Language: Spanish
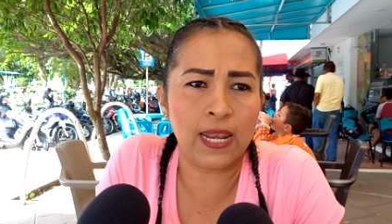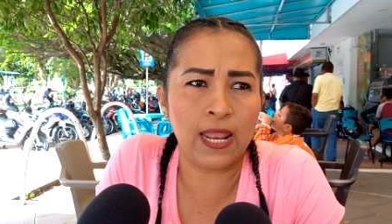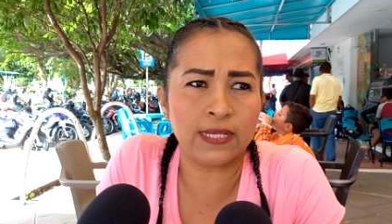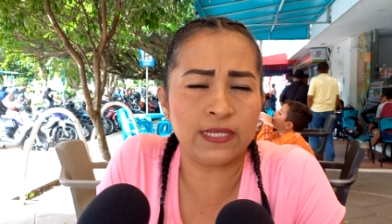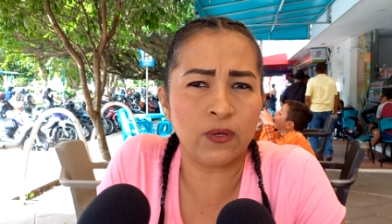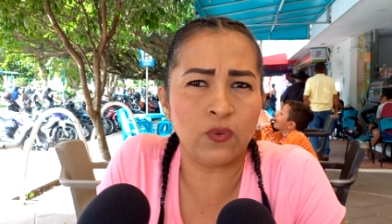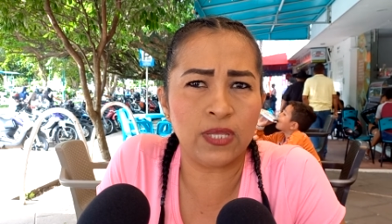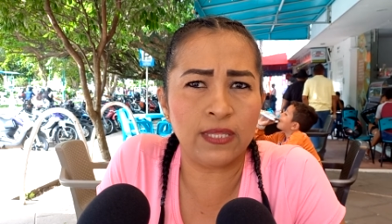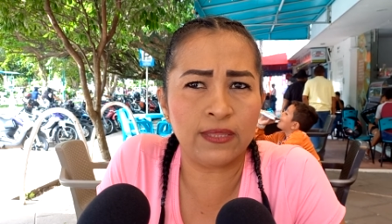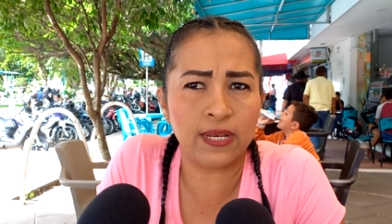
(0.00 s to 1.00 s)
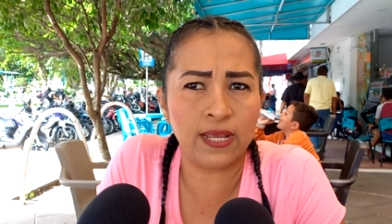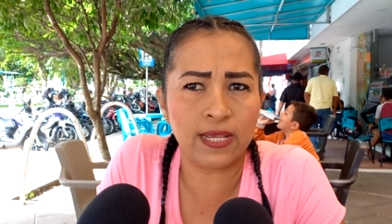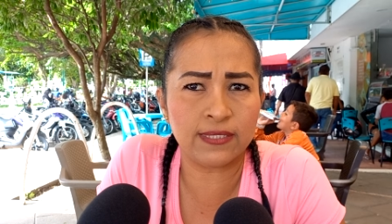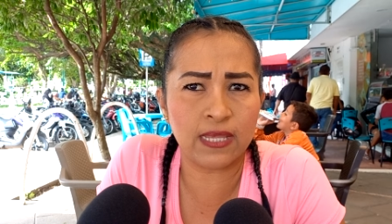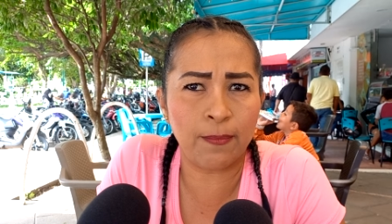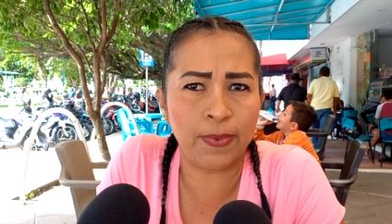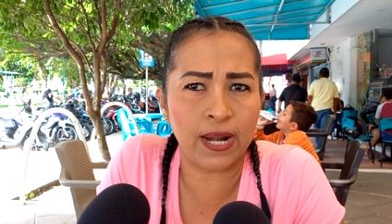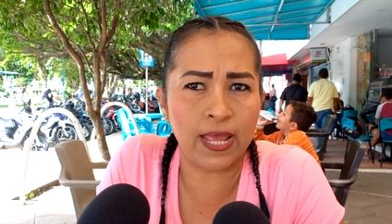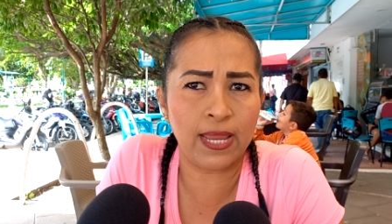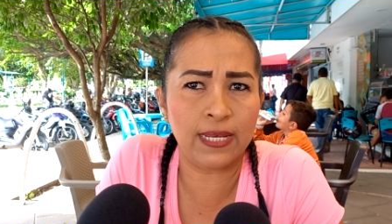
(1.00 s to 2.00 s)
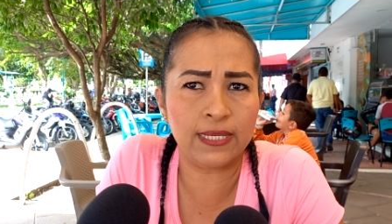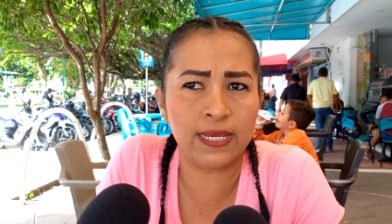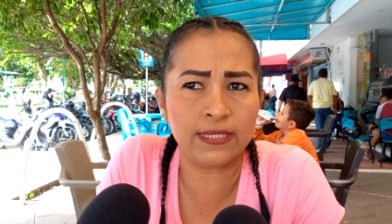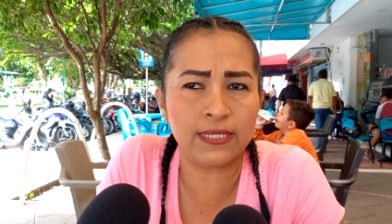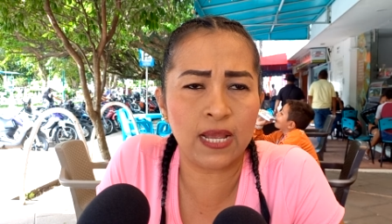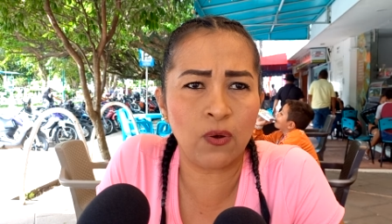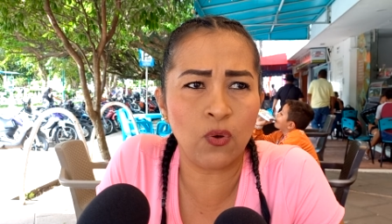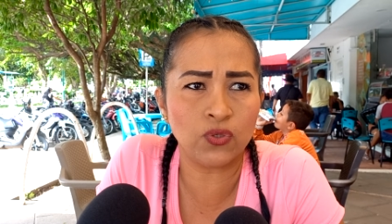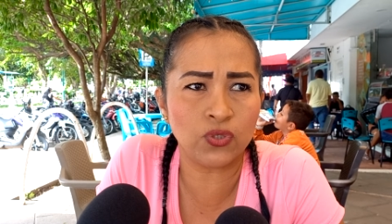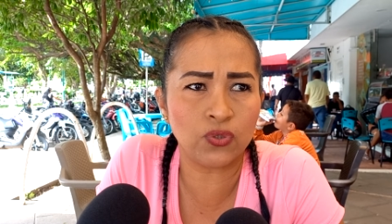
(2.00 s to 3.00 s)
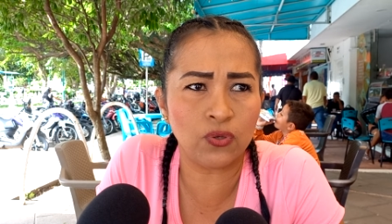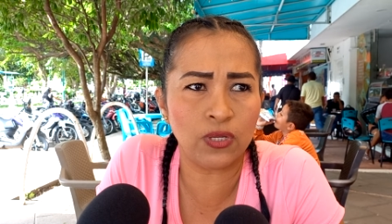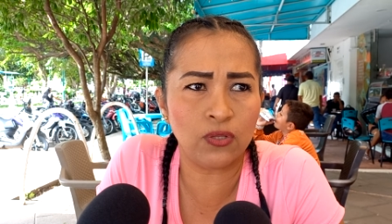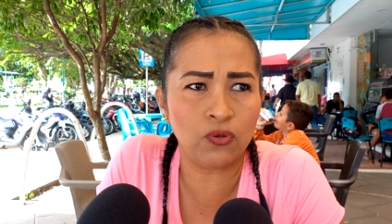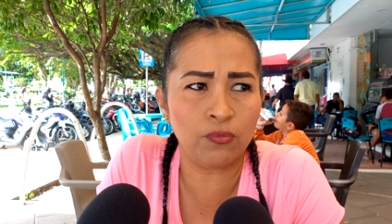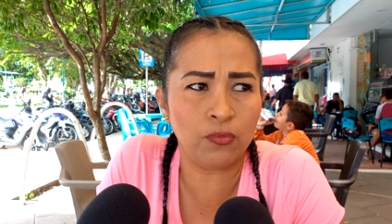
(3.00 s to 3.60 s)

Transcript: La segunda entrega está para el 10 de agosto del,